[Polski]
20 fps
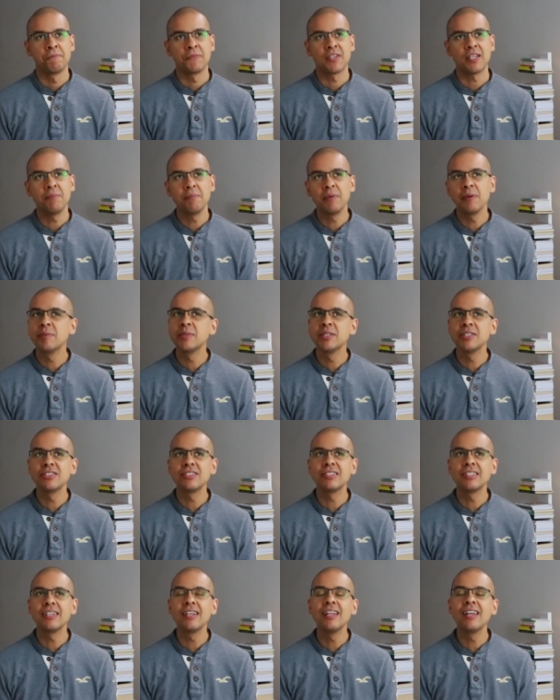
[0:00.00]
I
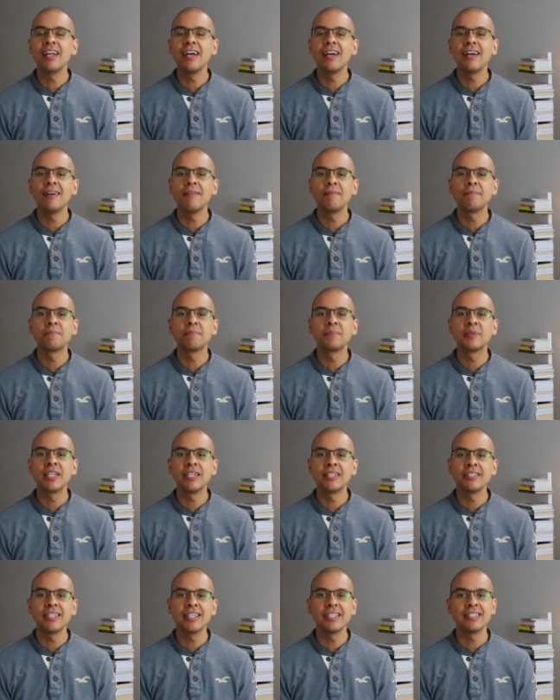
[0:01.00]
pomyśl, ile
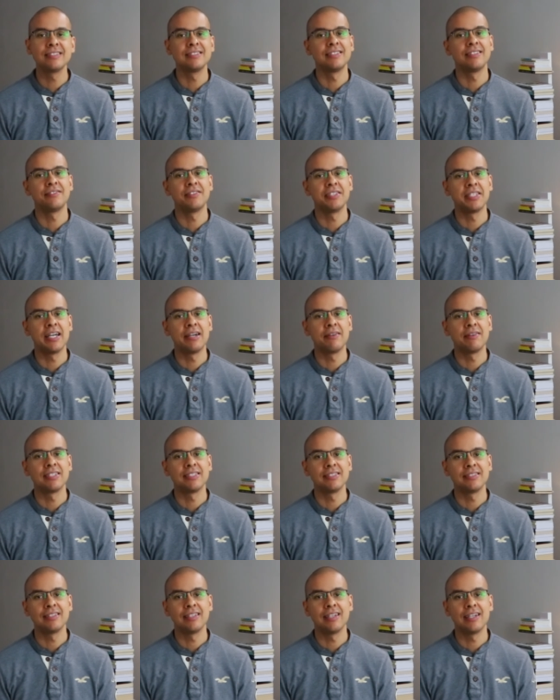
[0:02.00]
pieniędzy
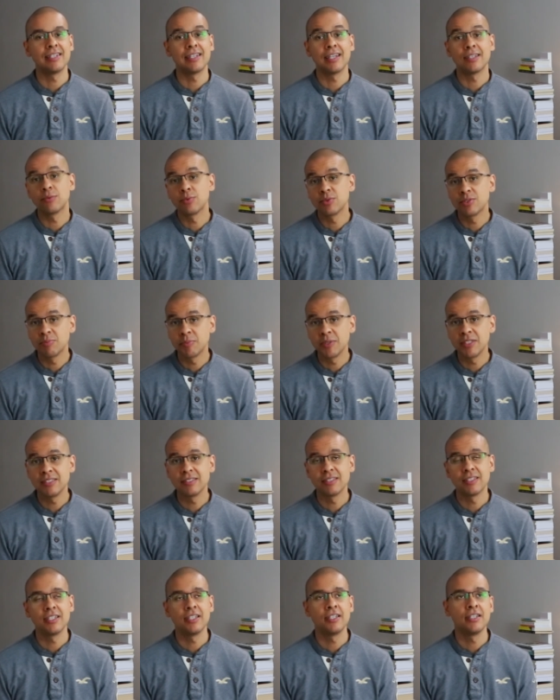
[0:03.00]
wydałaś na
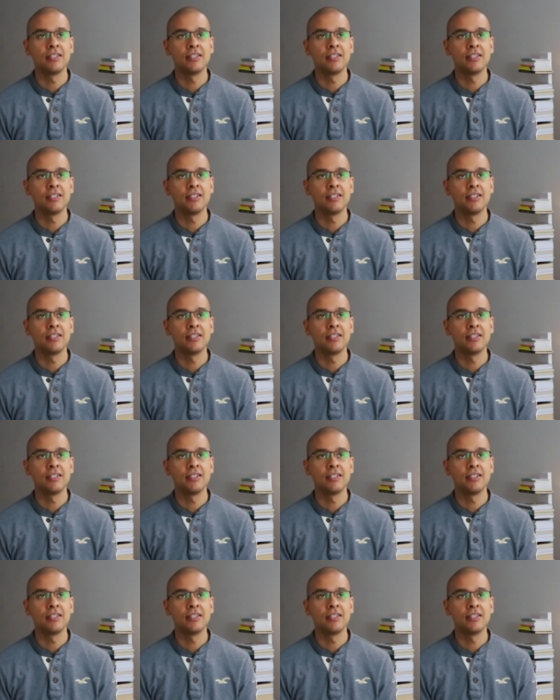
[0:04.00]
jadłospisy,